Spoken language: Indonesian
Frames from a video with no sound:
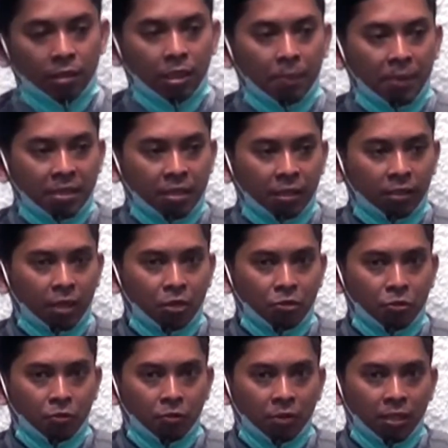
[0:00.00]
Kita panjatkan
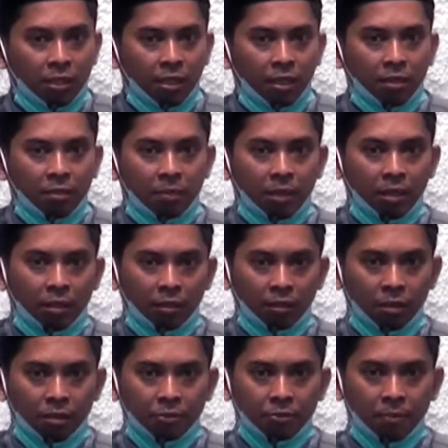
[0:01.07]
syukur kita kepada
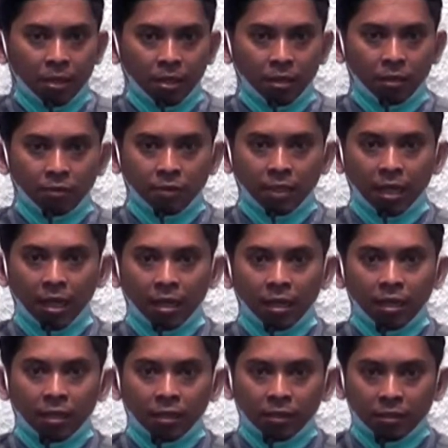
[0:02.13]
Allah Subhanahu wa
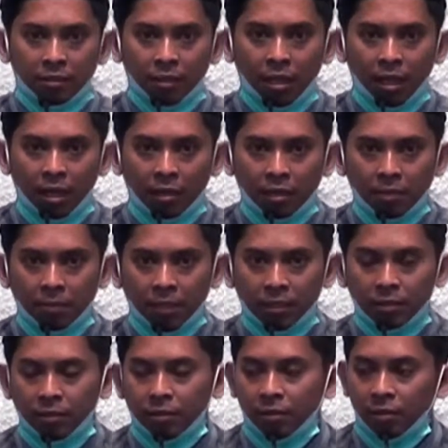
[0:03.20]
taala atas segala
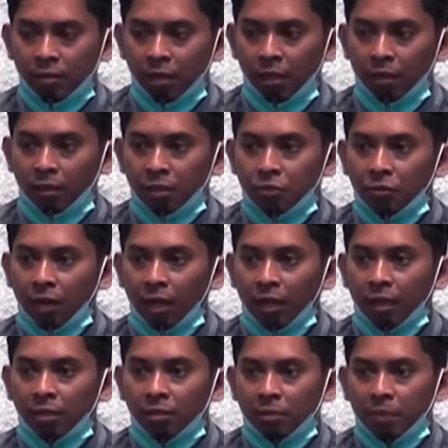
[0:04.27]
nikmat yang Allah
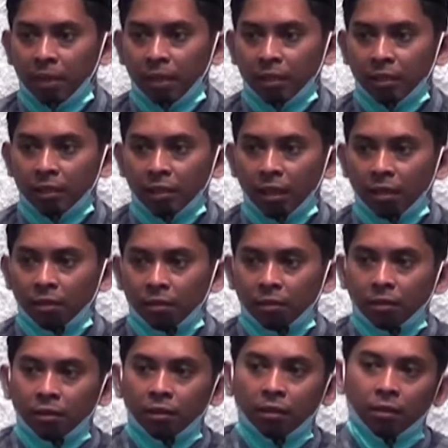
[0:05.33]
curahkan kepada kita,
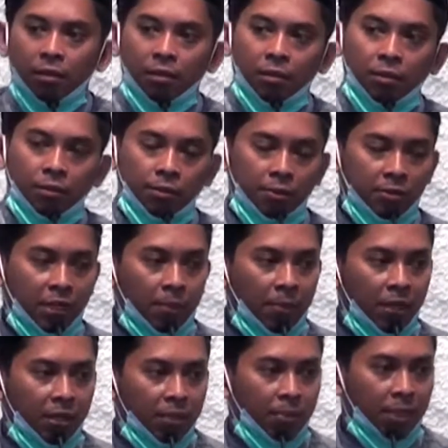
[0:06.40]

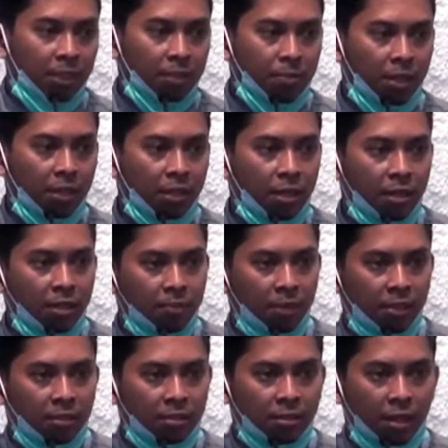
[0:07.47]
terutama nikmat iman dan
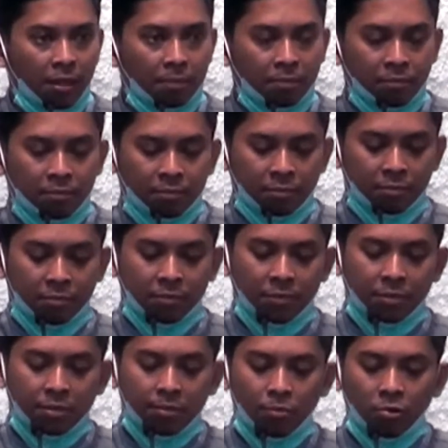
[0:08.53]
nikmat Islam.
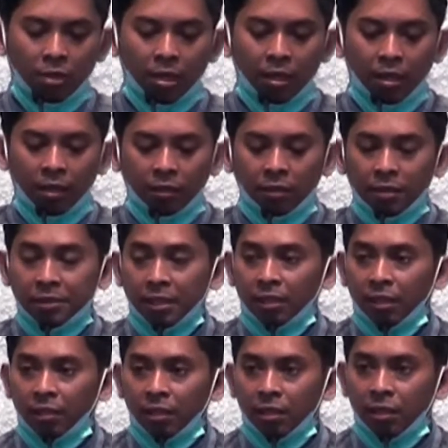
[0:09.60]
Semoga Allah
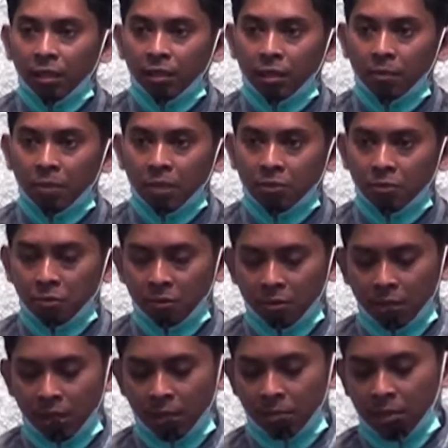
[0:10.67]
catat kita termasuk
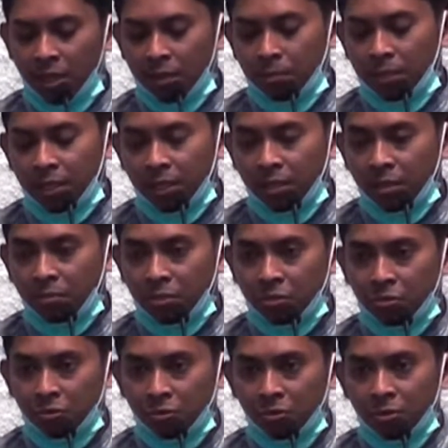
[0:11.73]
hamba-hambanya yang
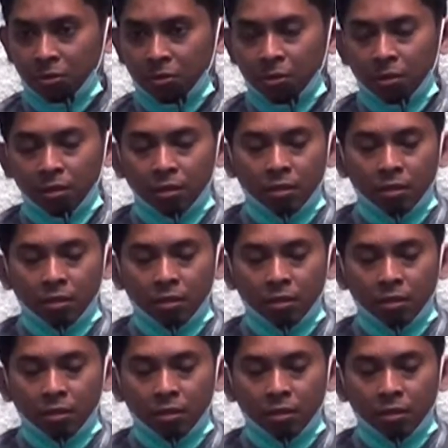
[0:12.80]
bersyukur